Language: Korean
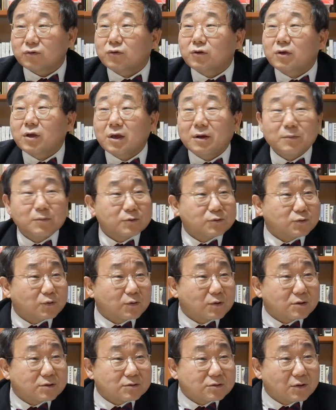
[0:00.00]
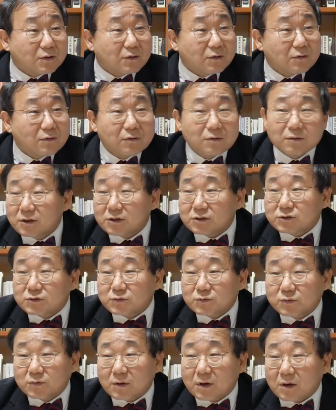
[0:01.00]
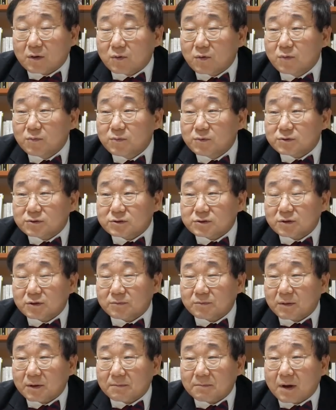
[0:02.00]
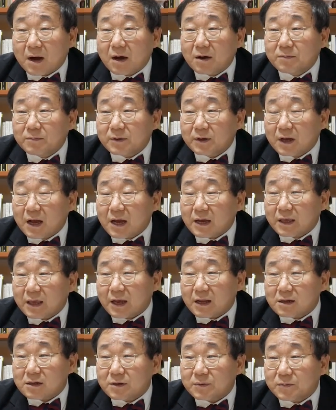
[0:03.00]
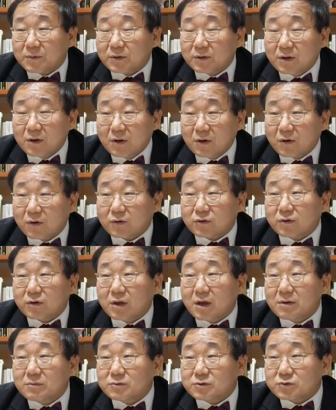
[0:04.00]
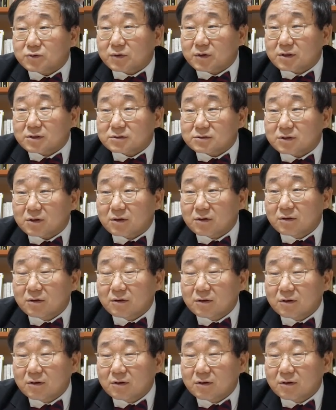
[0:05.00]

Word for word: 어떻게 하면 좋겠어요? 이 친구가 공무원 시험에 마음이 가게 하려면 어떻게 하면 좋겠어요?